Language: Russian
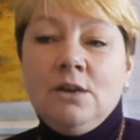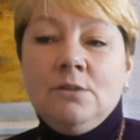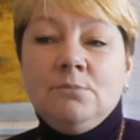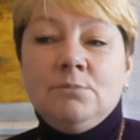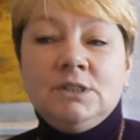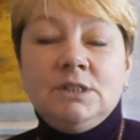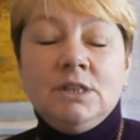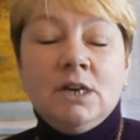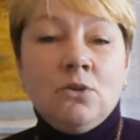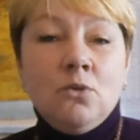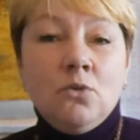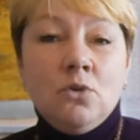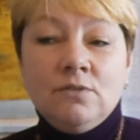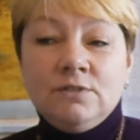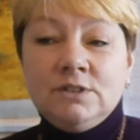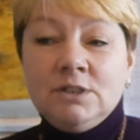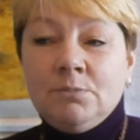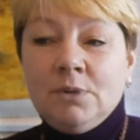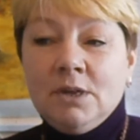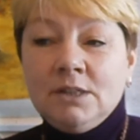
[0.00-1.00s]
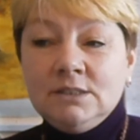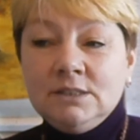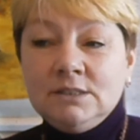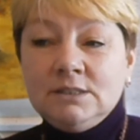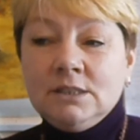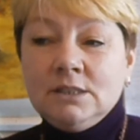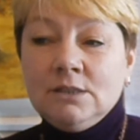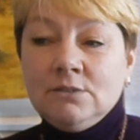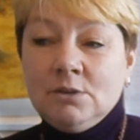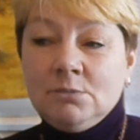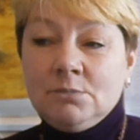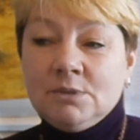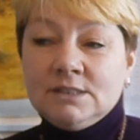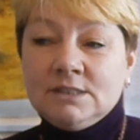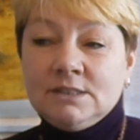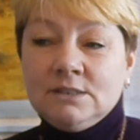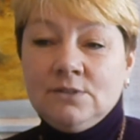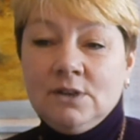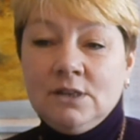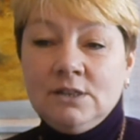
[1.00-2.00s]
Педагогов дополнительного
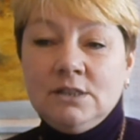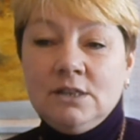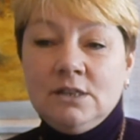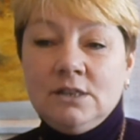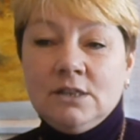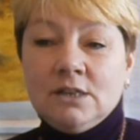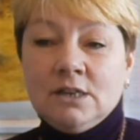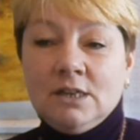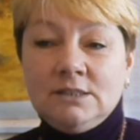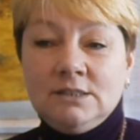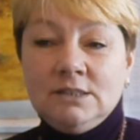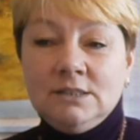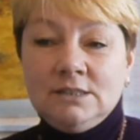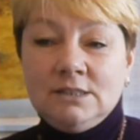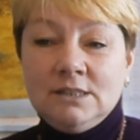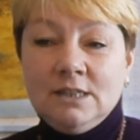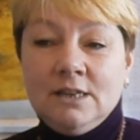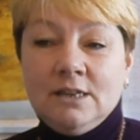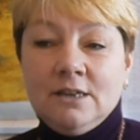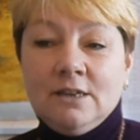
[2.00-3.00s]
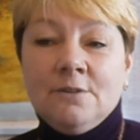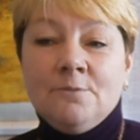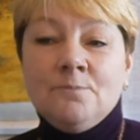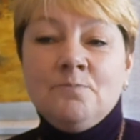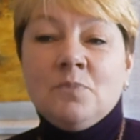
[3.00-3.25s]
образования и родителей